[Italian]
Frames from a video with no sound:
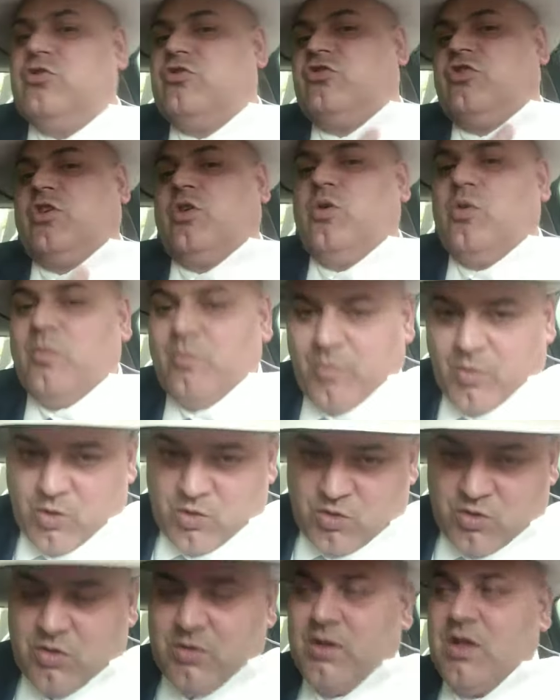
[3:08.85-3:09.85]
si
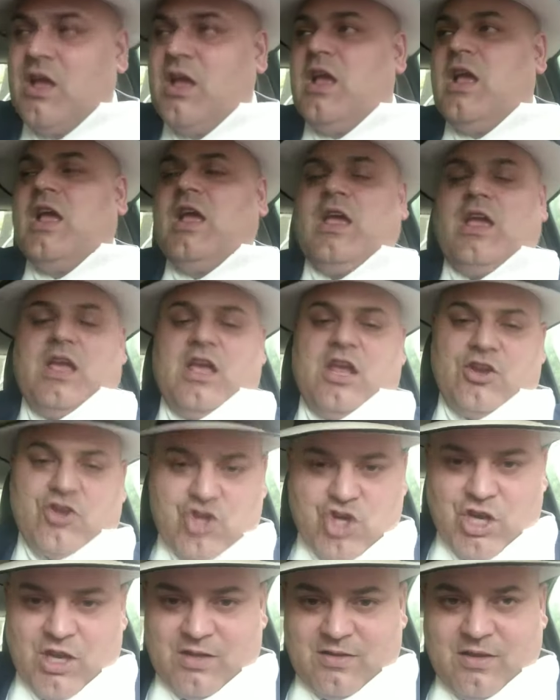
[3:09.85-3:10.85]
rompono,
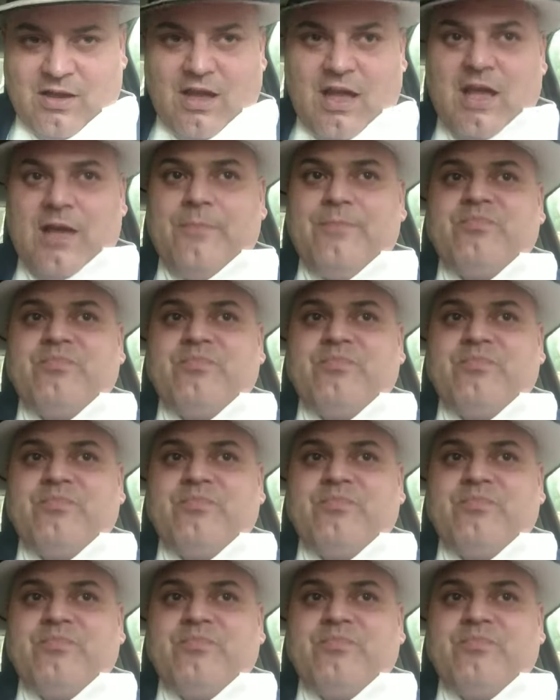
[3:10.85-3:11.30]
eccetera.